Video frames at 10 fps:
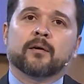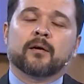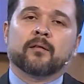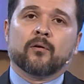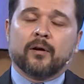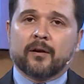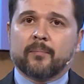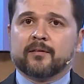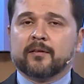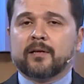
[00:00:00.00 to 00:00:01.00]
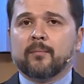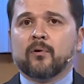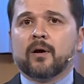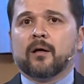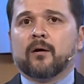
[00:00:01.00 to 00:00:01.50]
de lo que
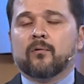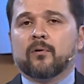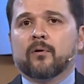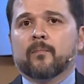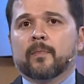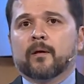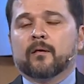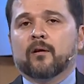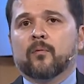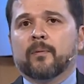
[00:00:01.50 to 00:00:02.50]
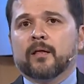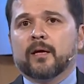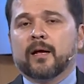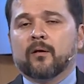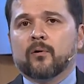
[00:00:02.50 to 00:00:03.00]
representamos cada uno de los
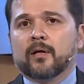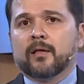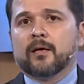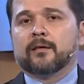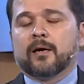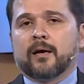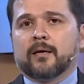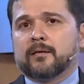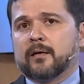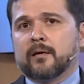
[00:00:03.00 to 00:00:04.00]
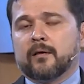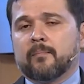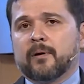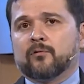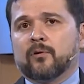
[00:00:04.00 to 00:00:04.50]
predicadores de esta casa, desde el
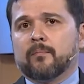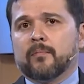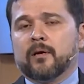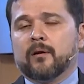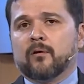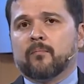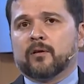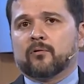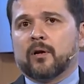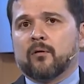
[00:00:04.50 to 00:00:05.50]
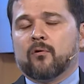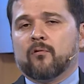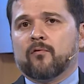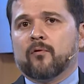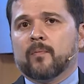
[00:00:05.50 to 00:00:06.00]
pastor Emilio, el pastor
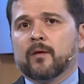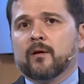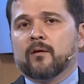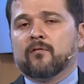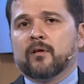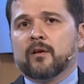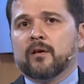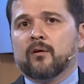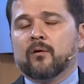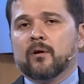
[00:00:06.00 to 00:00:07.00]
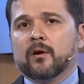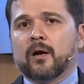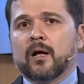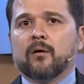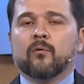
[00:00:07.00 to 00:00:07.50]
Adolfo, Federico,
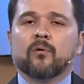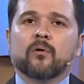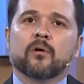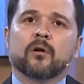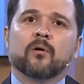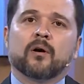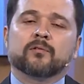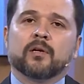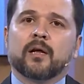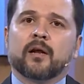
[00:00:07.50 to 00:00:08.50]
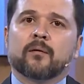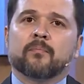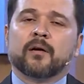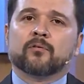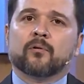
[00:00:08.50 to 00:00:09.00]
cada uno de los auxiliares
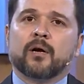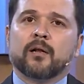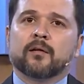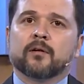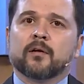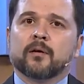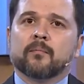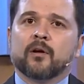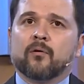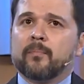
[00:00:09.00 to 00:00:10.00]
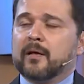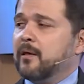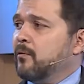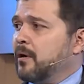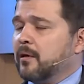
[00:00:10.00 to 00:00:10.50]
pastorales, mis
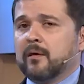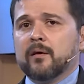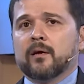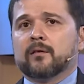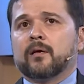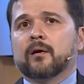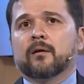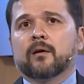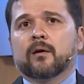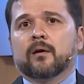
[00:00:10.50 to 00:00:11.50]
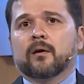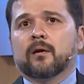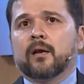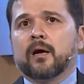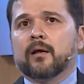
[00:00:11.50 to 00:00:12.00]
compañeros aquí que están en
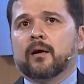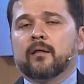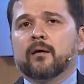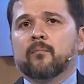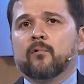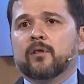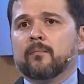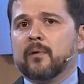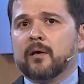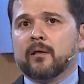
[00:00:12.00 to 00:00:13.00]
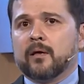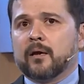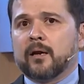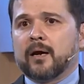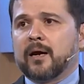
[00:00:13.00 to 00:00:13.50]
el área de multimedia,
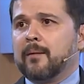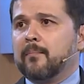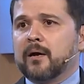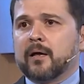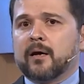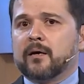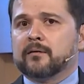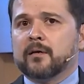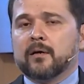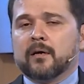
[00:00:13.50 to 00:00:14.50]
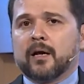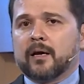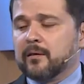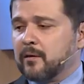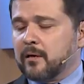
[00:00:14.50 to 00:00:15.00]
en las cámaras, la
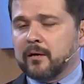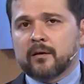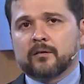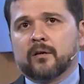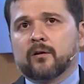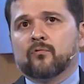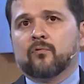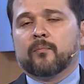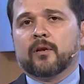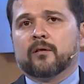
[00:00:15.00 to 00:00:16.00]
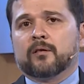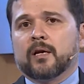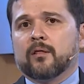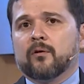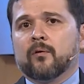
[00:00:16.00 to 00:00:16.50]
gente que recién estuvo
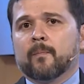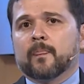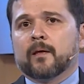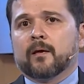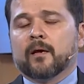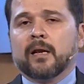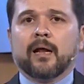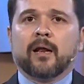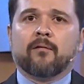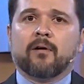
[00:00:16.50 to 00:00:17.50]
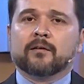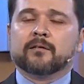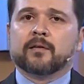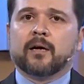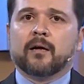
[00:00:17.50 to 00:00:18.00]
ministrando en la
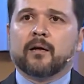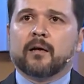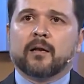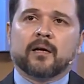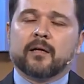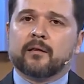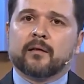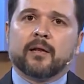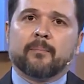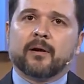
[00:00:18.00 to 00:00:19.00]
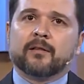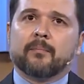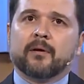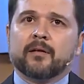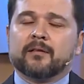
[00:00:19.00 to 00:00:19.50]
alabanza, la gente de la parte
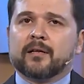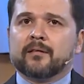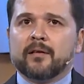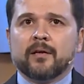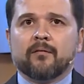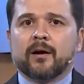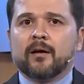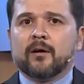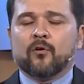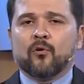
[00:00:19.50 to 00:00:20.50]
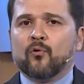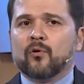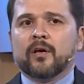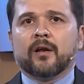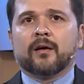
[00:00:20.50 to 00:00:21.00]
administrativa, los
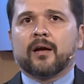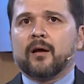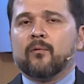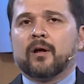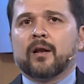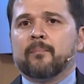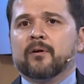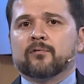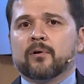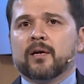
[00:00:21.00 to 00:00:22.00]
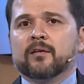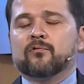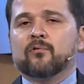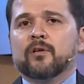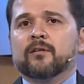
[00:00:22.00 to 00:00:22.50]
ujieres, cada una de las personas que en
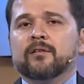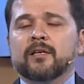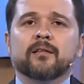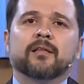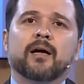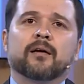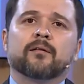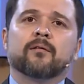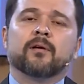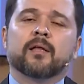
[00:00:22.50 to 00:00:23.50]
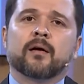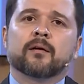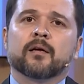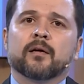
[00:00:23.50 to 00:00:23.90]
sus distintas actividades